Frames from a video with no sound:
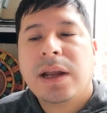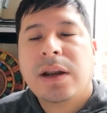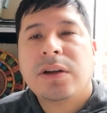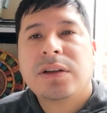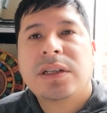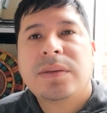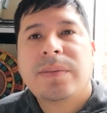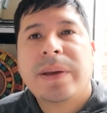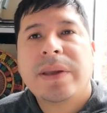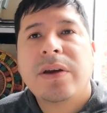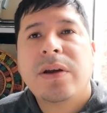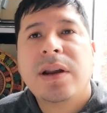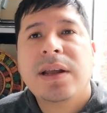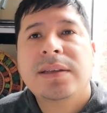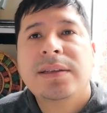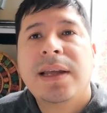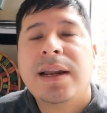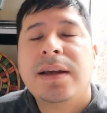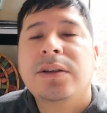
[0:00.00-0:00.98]
que los
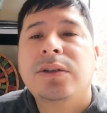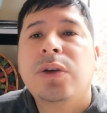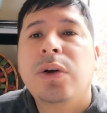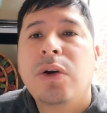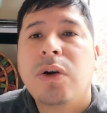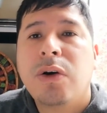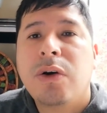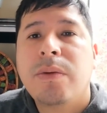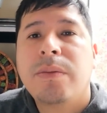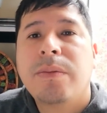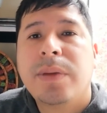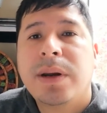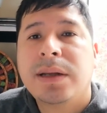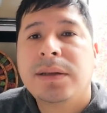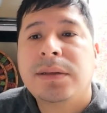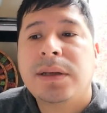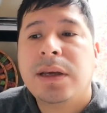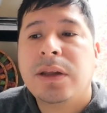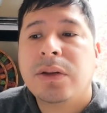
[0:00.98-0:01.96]
españoles eran solo
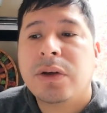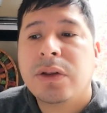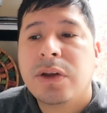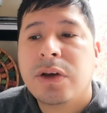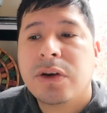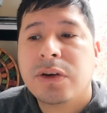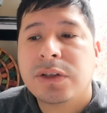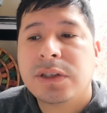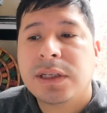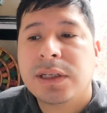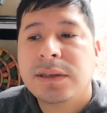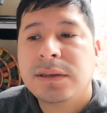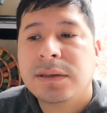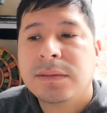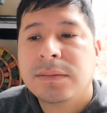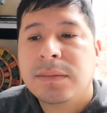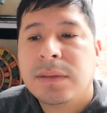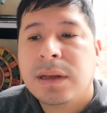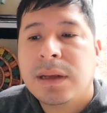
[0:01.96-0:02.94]
hombres y no
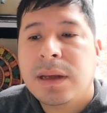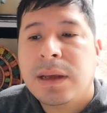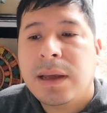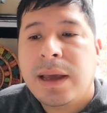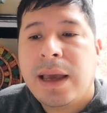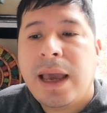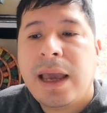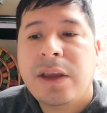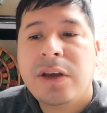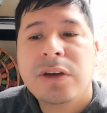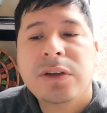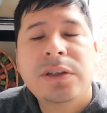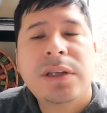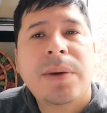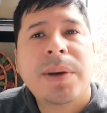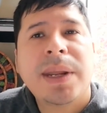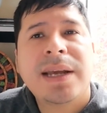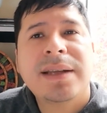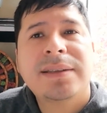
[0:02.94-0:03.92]
dioses, ellos
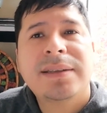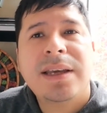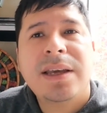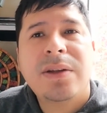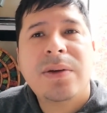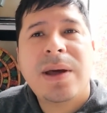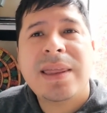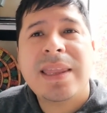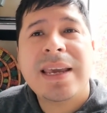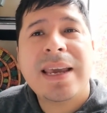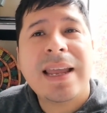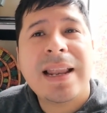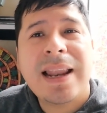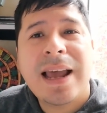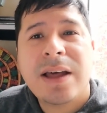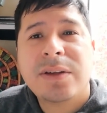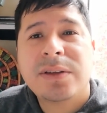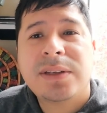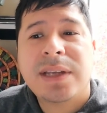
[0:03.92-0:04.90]
habrían sido
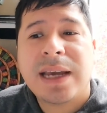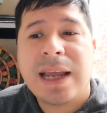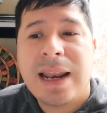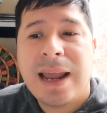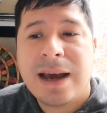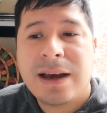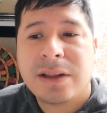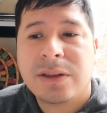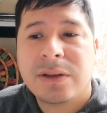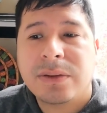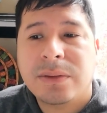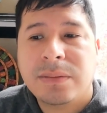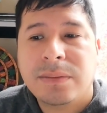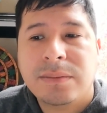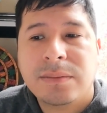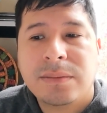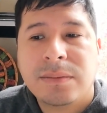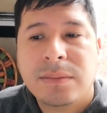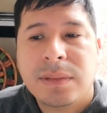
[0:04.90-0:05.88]
aniquilados en el acto,
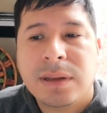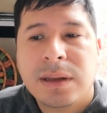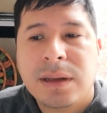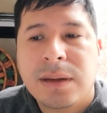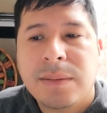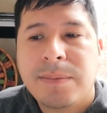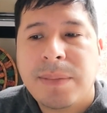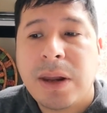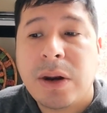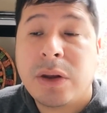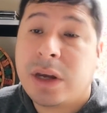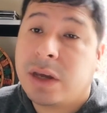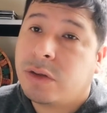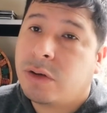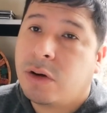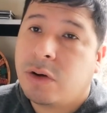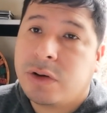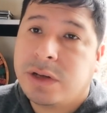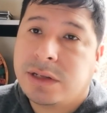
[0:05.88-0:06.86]
pero ella
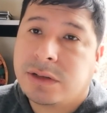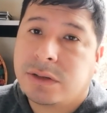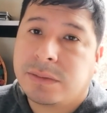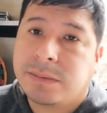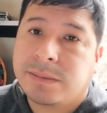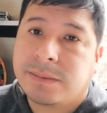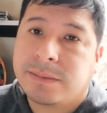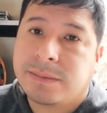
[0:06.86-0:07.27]
no lo hizo.